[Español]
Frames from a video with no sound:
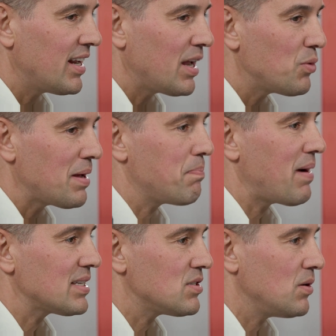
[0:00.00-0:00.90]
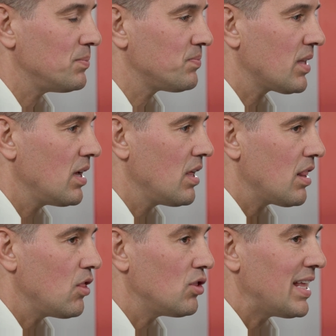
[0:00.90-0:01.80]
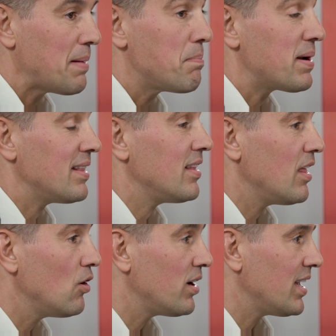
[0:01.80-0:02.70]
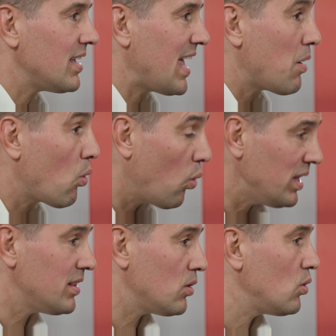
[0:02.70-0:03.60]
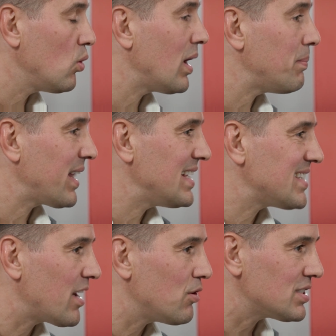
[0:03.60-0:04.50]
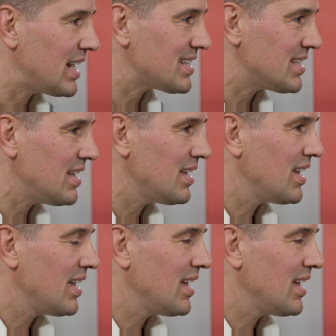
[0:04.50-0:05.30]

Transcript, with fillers: crear un espacio donde emprendedores encuentren un lugar para desarrollarse,